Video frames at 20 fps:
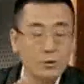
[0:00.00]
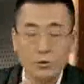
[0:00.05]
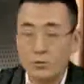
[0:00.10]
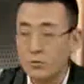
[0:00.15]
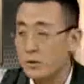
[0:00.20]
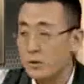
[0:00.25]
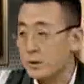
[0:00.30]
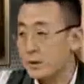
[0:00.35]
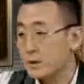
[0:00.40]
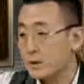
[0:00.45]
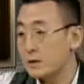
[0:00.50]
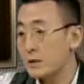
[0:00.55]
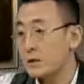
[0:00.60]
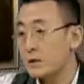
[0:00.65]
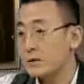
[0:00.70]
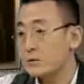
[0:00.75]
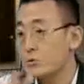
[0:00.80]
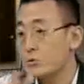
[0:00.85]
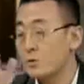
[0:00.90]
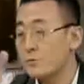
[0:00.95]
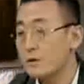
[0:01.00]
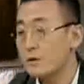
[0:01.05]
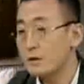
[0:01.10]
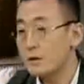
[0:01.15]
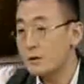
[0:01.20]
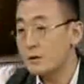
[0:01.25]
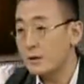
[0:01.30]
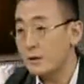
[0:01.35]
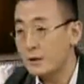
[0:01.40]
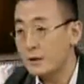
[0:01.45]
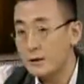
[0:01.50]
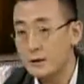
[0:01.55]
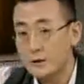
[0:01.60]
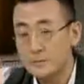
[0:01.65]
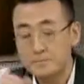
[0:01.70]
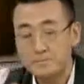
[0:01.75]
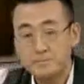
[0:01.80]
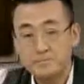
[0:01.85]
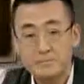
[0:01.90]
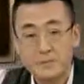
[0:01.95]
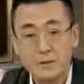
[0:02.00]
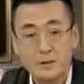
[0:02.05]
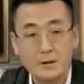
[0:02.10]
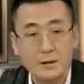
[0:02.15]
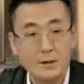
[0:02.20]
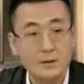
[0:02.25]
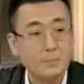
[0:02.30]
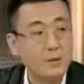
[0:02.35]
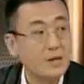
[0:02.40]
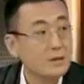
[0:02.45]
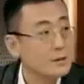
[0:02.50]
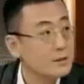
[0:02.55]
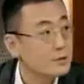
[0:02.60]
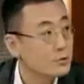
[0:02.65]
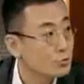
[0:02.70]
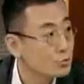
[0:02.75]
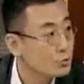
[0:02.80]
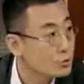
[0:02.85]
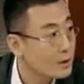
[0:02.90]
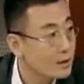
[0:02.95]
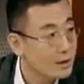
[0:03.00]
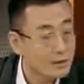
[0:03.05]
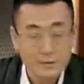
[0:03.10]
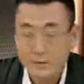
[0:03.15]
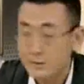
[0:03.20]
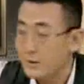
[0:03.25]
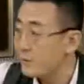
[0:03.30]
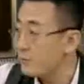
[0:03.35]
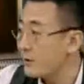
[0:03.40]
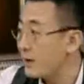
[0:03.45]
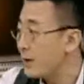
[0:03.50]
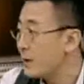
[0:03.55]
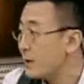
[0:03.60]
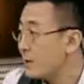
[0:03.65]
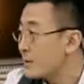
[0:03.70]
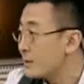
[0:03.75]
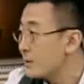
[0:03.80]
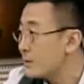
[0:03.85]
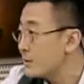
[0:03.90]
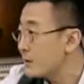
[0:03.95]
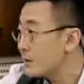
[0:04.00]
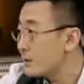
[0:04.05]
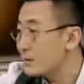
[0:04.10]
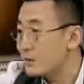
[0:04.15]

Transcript: 曾经议论过的这个所谓的那个那个编译局的那位，